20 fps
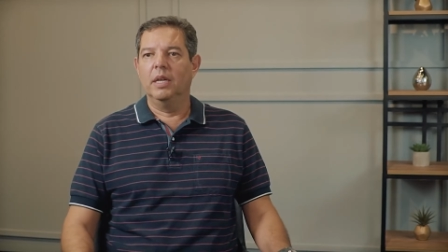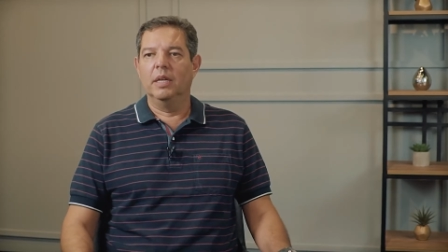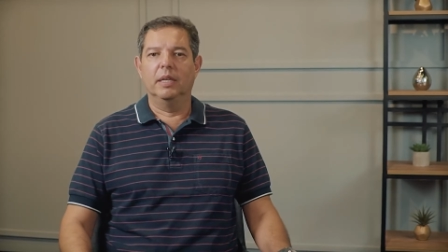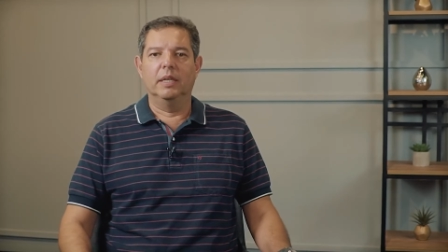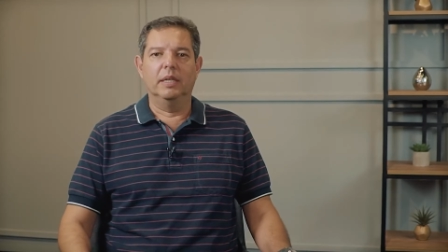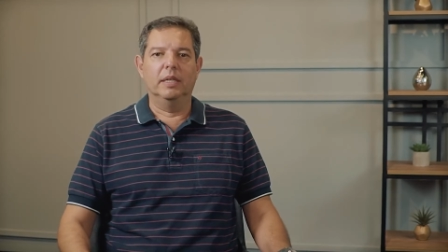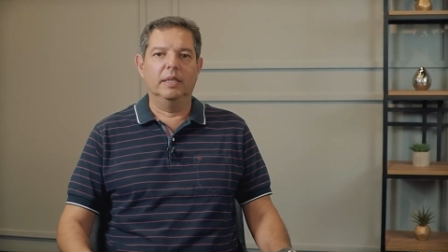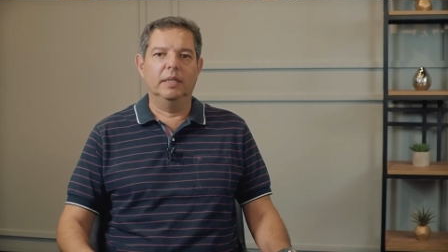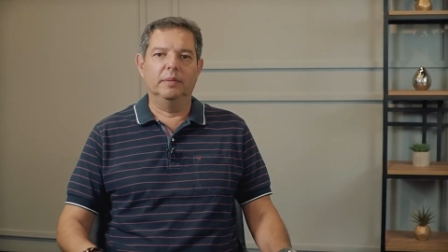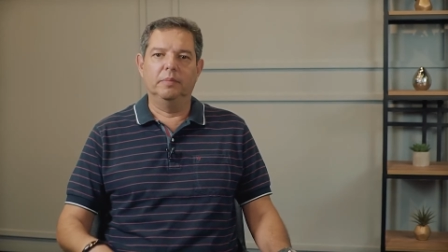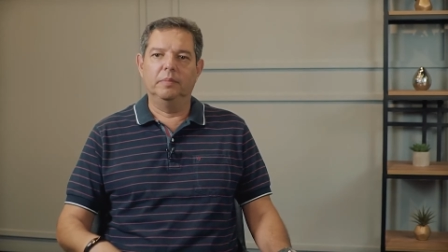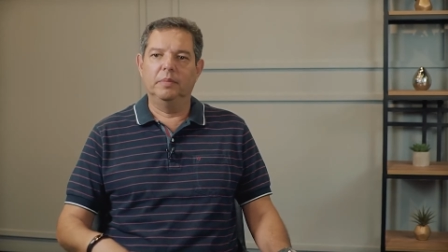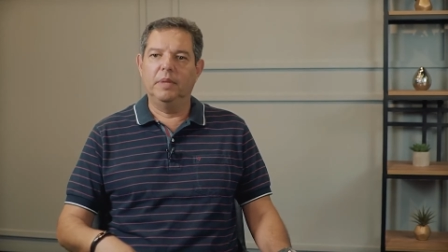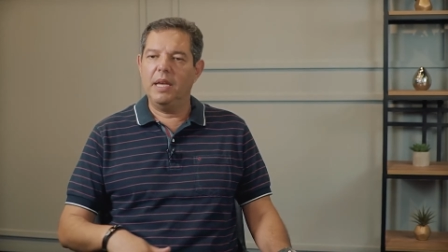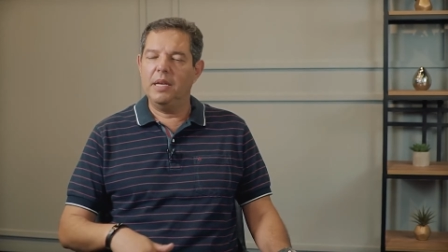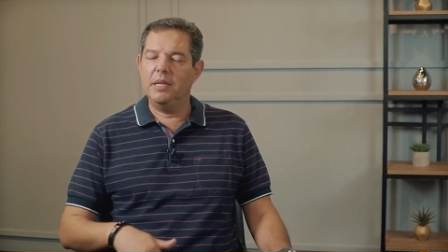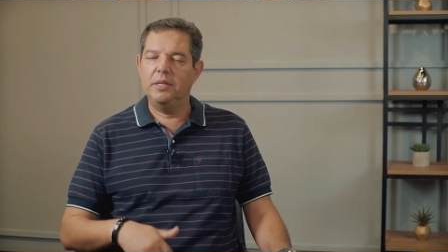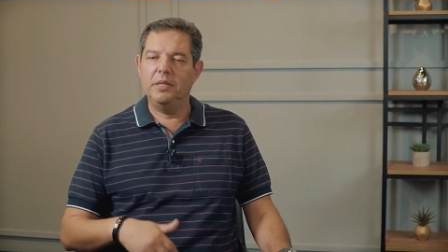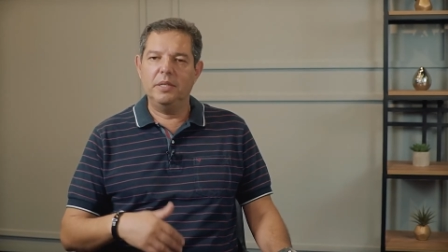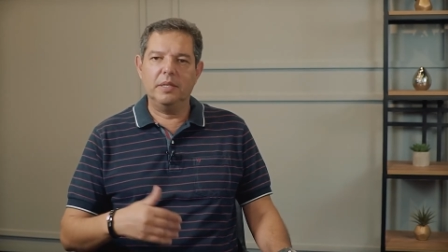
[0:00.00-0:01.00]
eh,
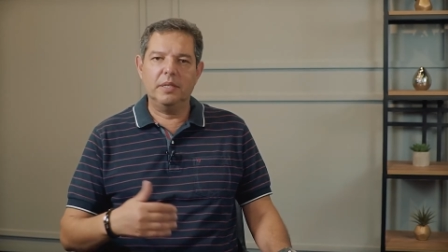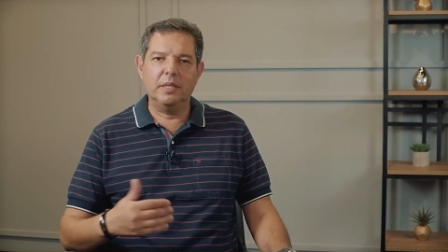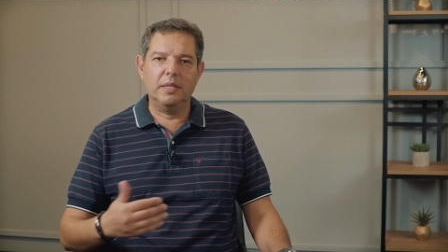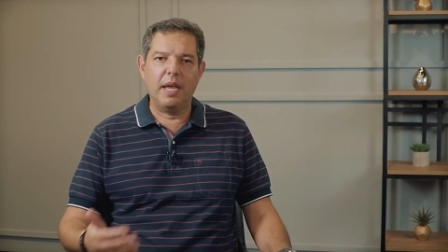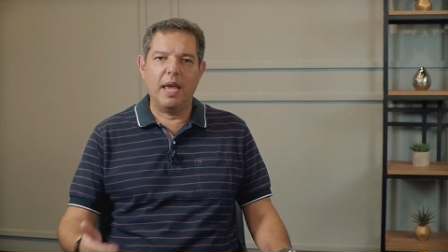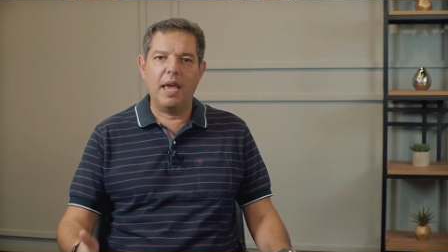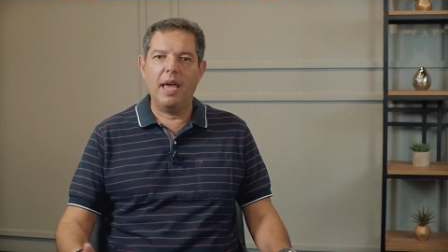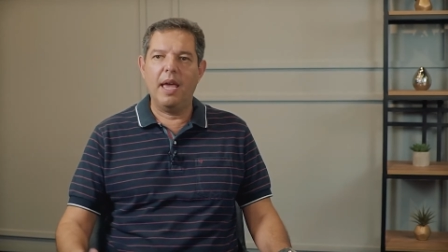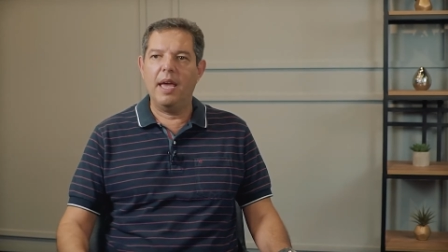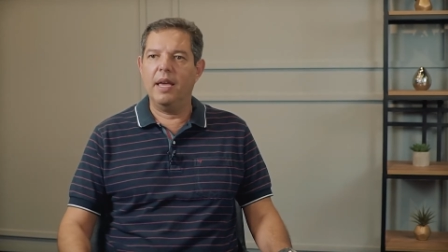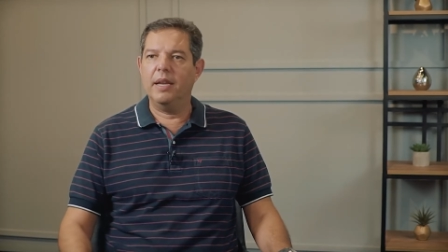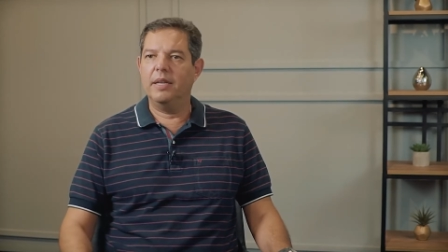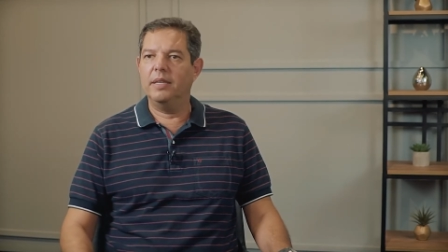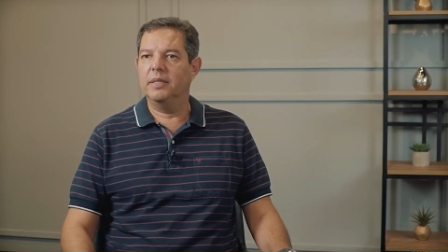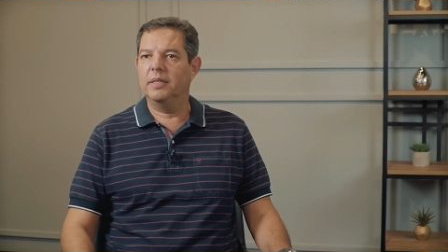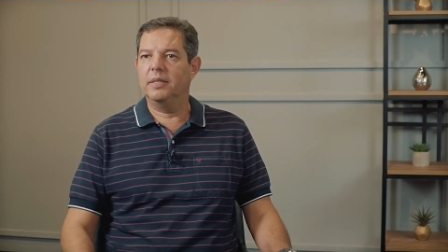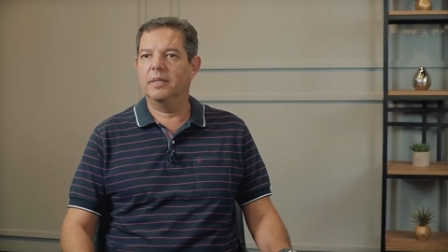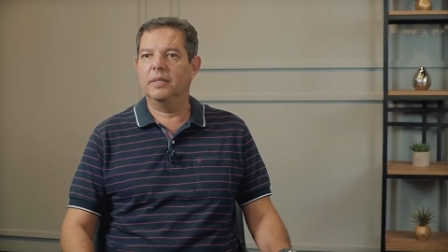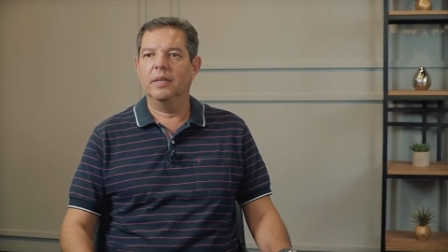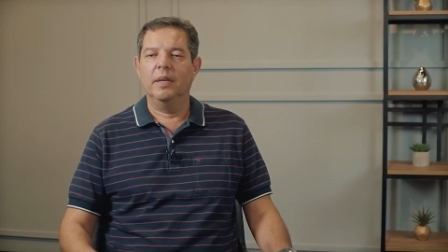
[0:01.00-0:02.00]
desde
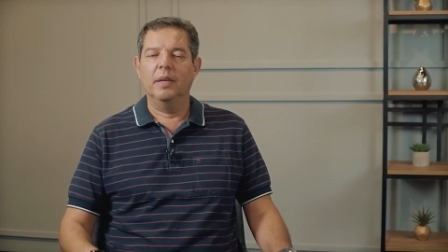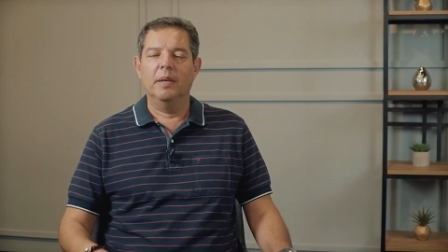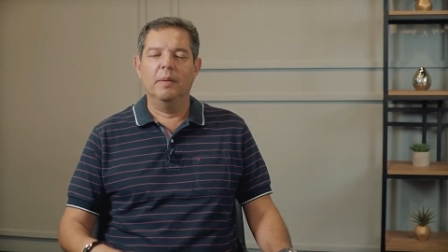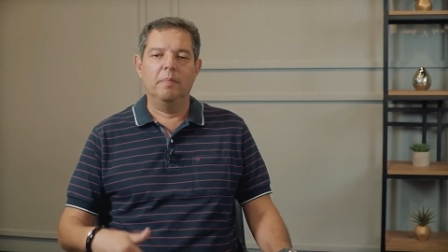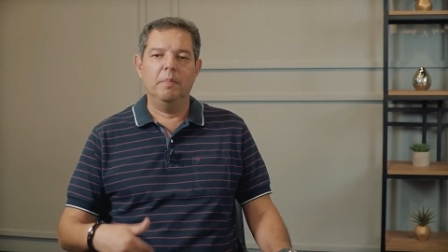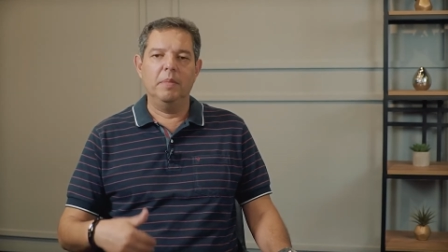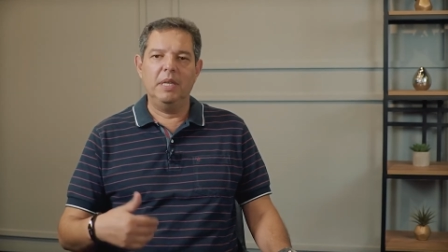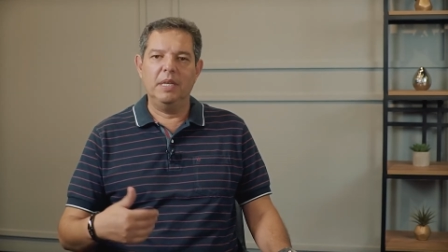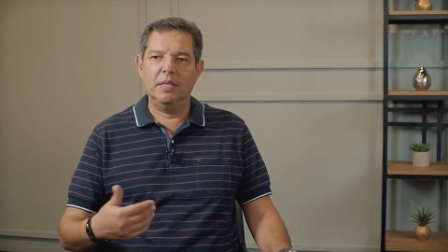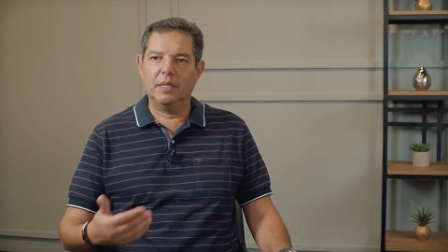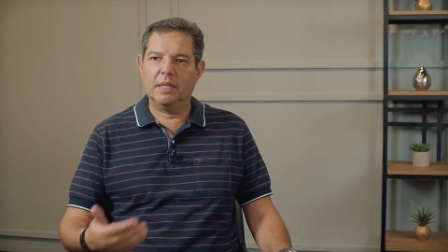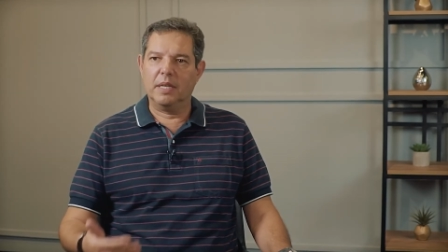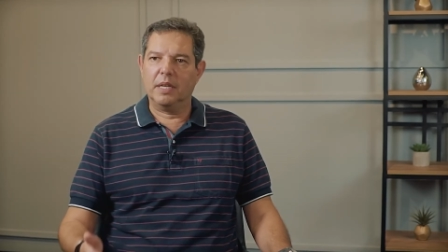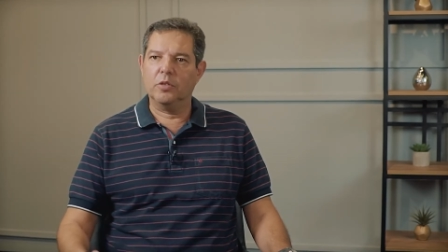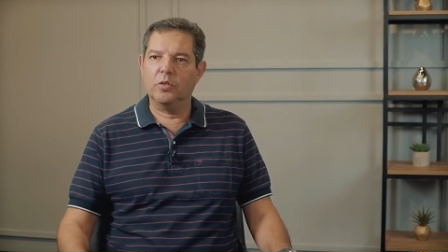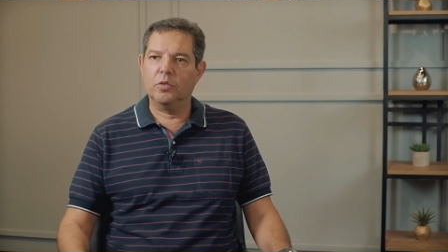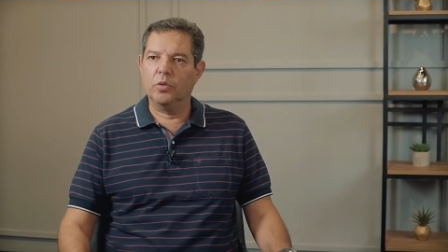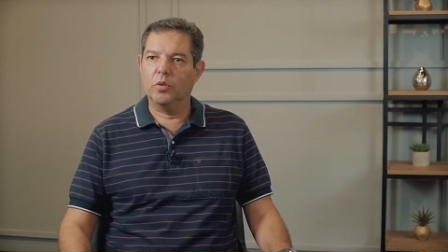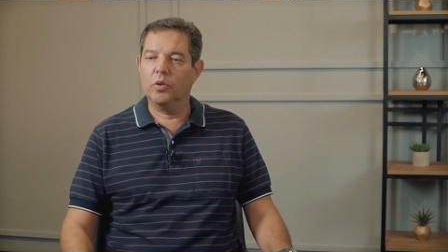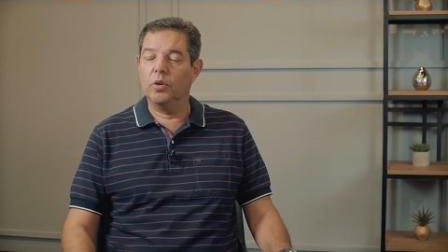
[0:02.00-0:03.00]
séries,
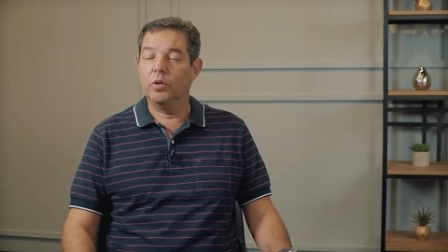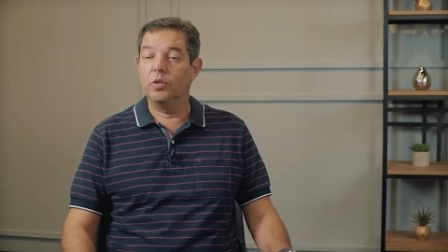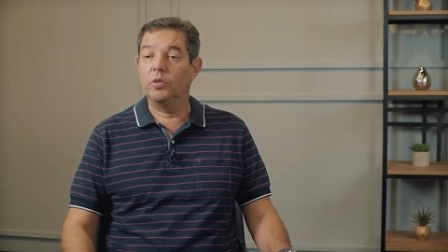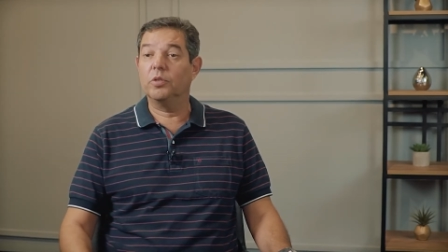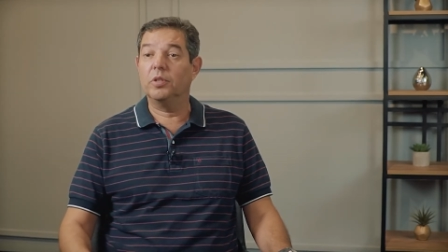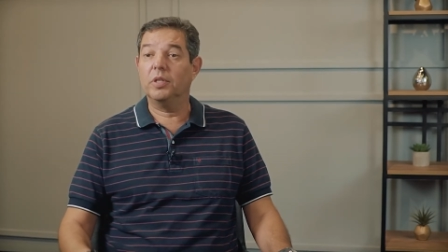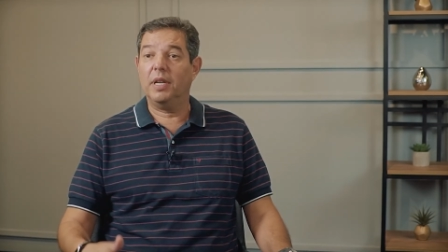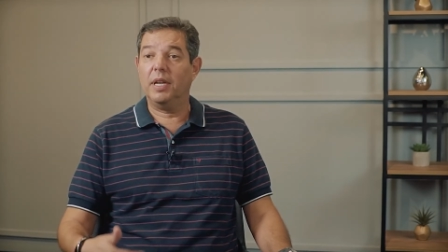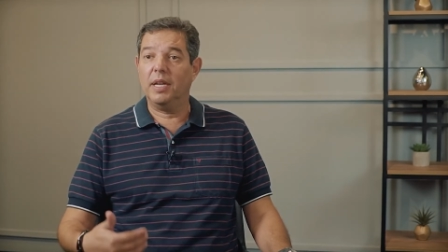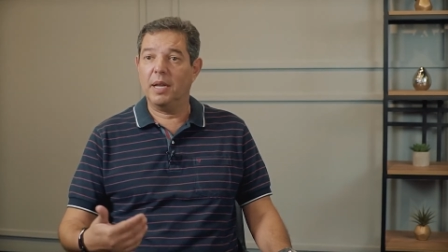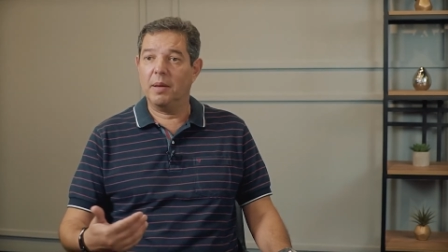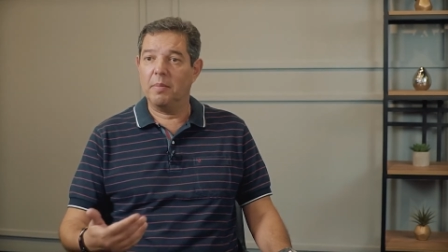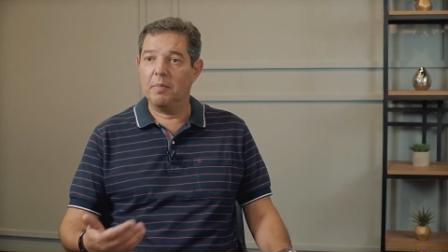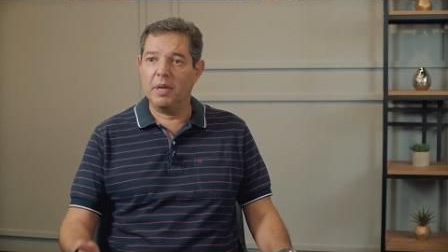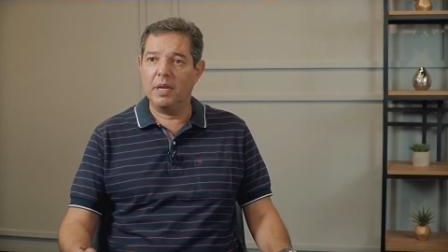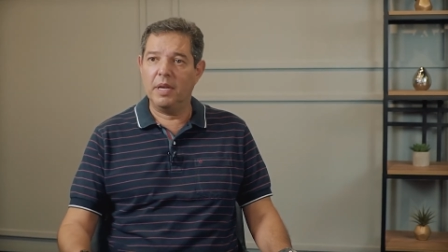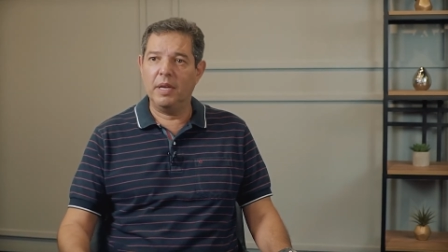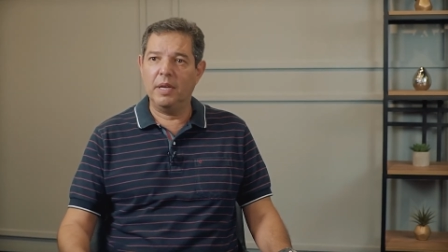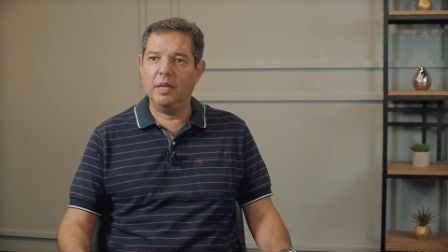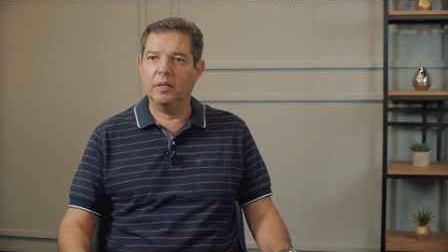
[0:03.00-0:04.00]
ministrações, os
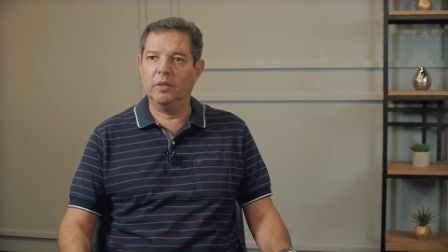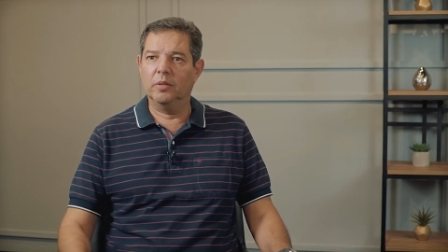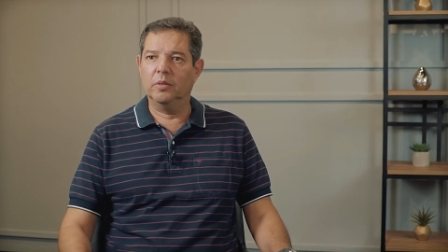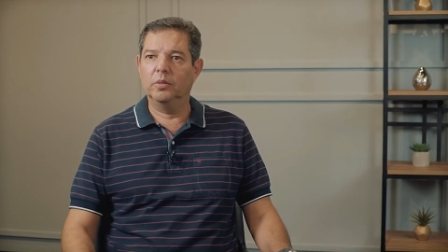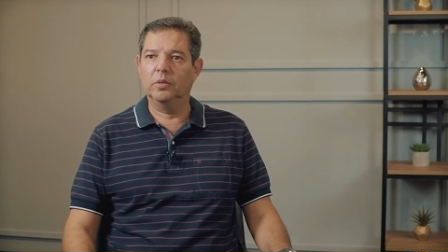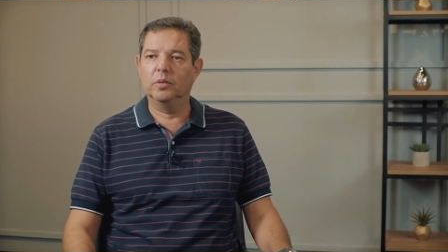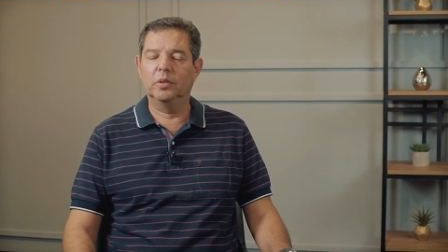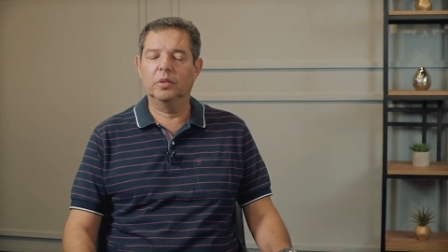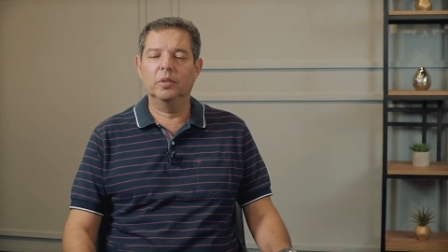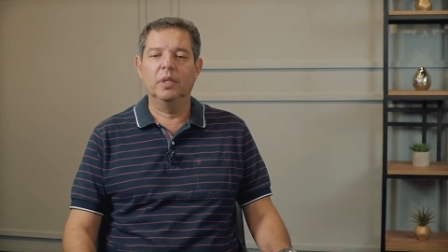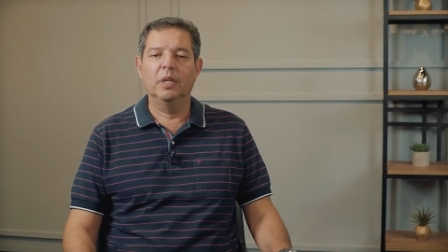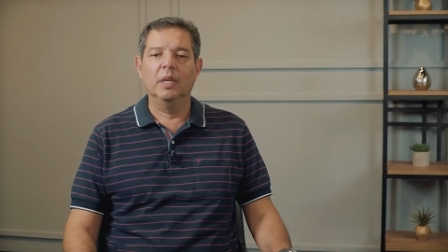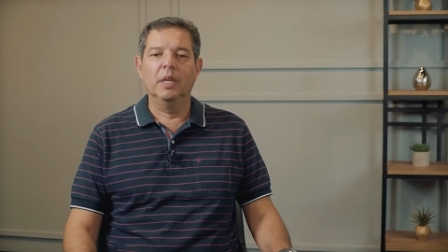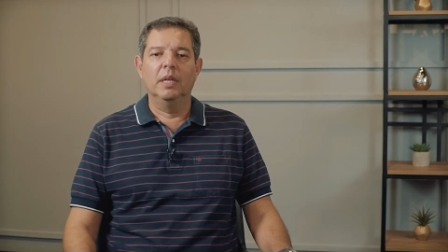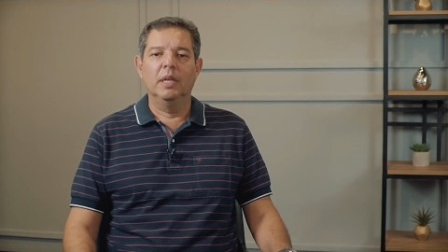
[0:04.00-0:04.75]
treinamentos.